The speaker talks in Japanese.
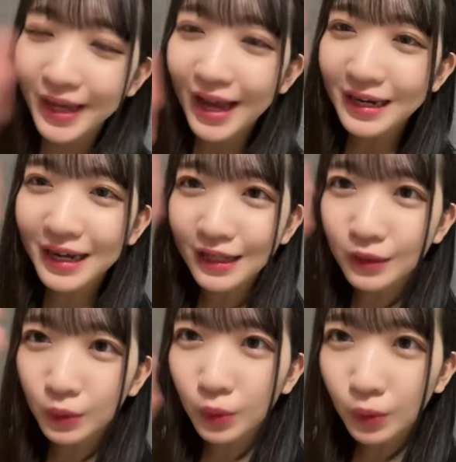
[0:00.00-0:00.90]
たよありが
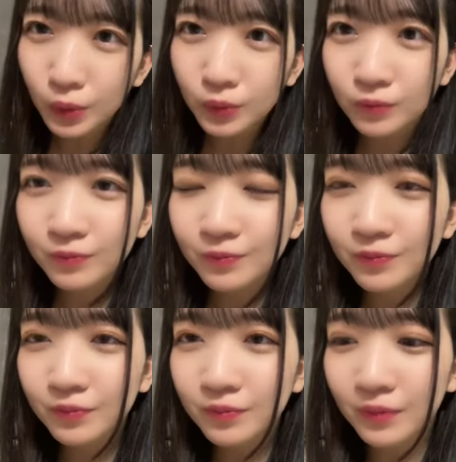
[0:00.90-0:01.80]
とう
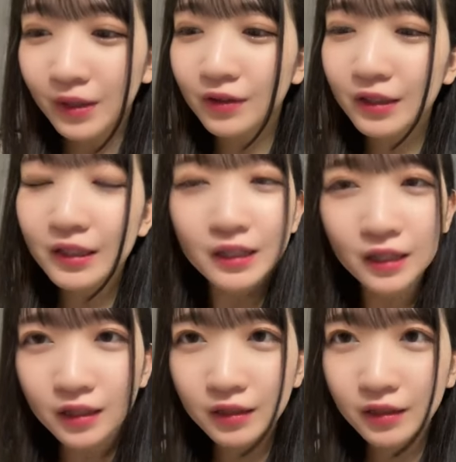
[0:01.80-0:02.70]
幕張で
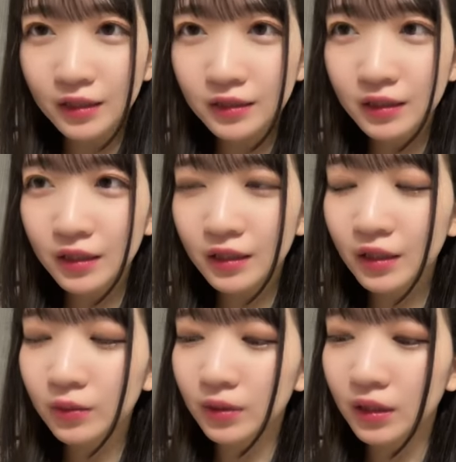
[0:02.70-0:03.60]
ね遠征な
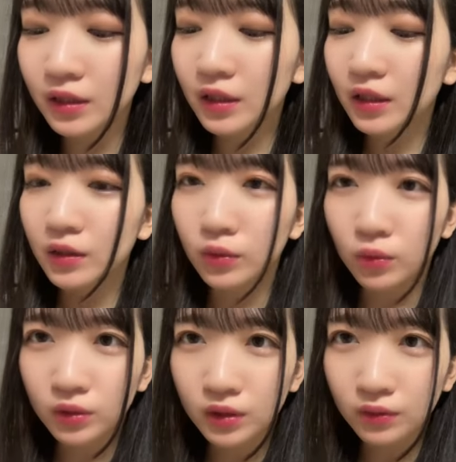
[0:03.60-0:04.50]
のに
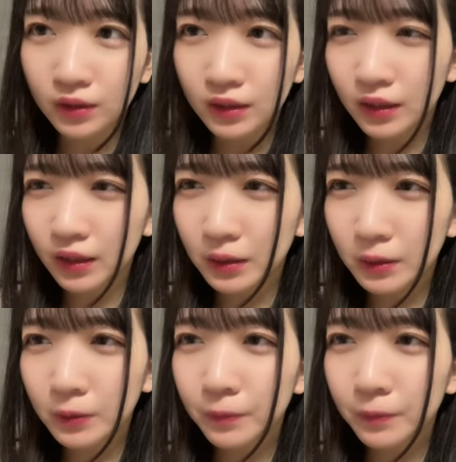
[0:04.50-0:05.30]
残ってくれててありがとう